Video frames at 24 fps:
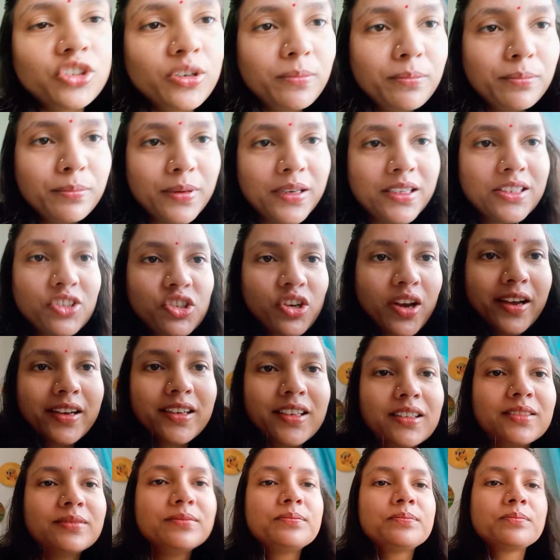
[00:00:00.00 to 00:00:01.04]
जब बन जाएगा
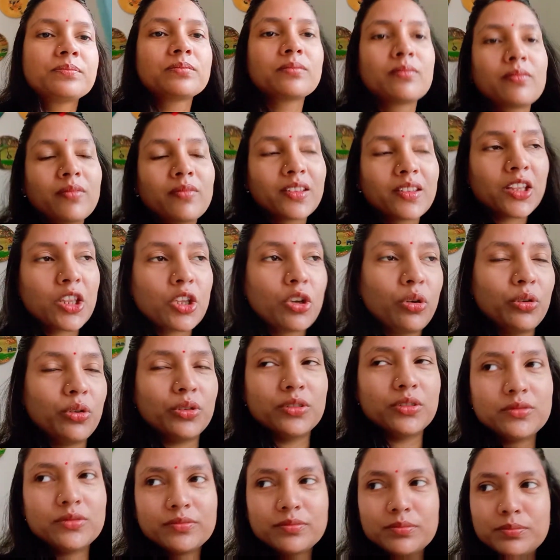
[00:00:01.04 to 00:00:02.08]
तो
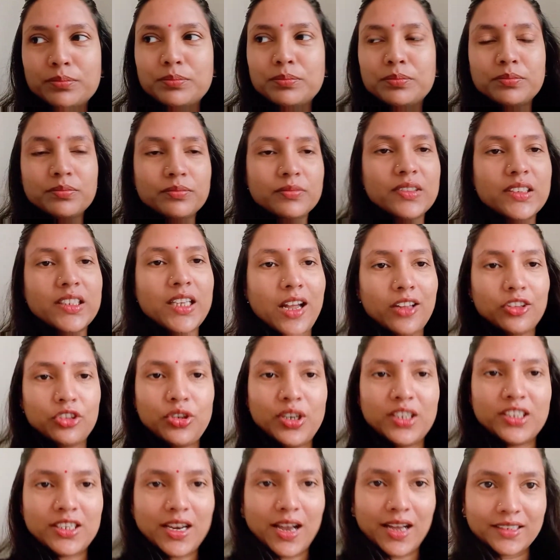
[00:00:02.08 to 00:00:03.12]
या तो
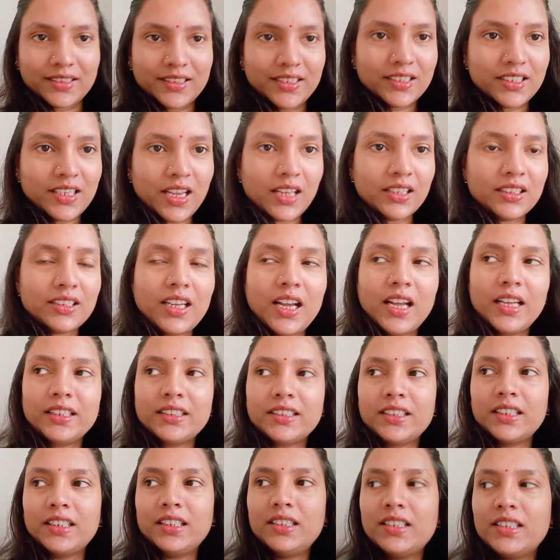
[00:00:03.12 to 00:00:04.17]
अचार के साथ
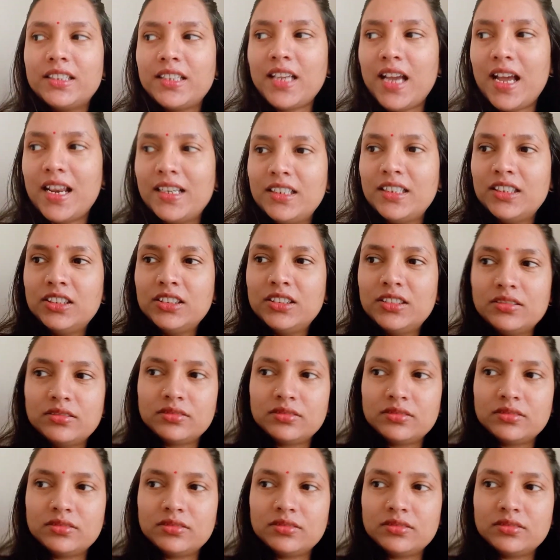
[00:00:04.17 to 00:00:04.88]
खाएंगे सैलड